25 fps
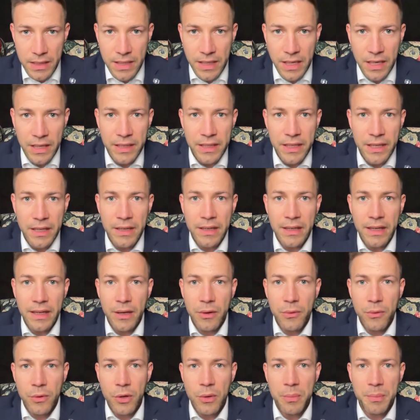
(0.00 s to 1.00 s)
Kraje
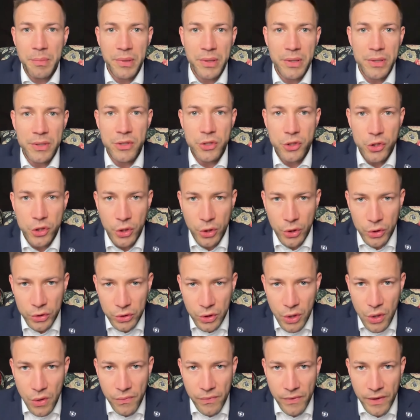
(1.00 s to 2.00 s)
Europy
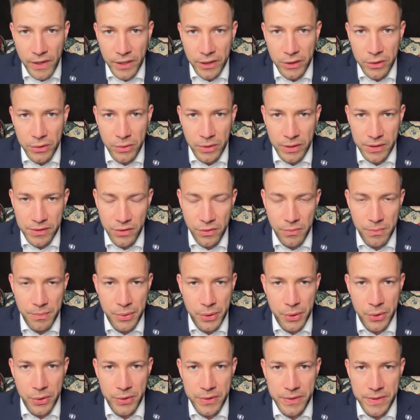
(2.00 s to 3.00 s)
Środkowej, które są
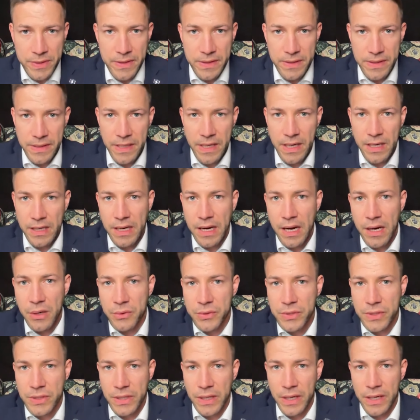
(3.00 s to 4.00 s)
prorosyjskie, jak
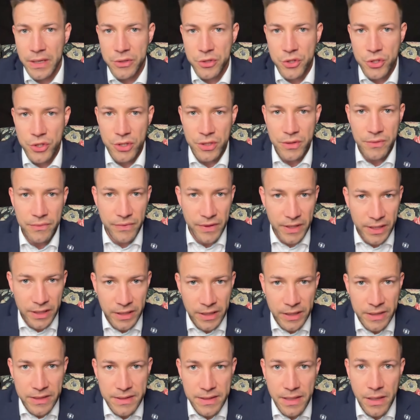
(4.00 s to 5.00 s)
Austria czy
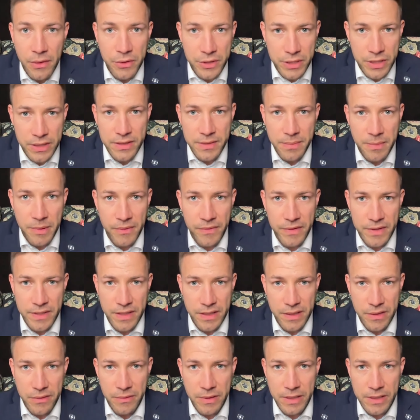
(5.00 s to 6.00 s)
Węgry, cały czas
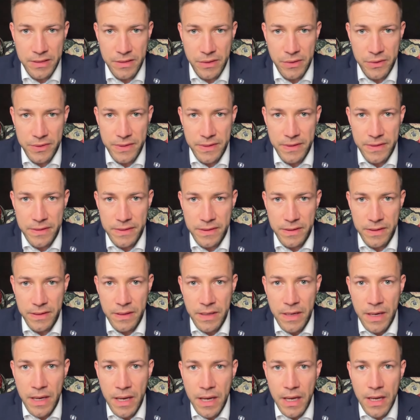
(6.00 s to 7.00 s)
sprowadzają gaz
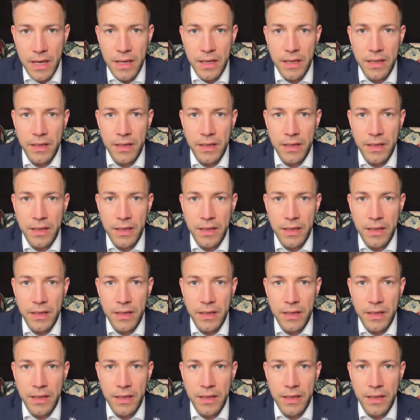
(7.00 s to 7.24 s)
rosyjski.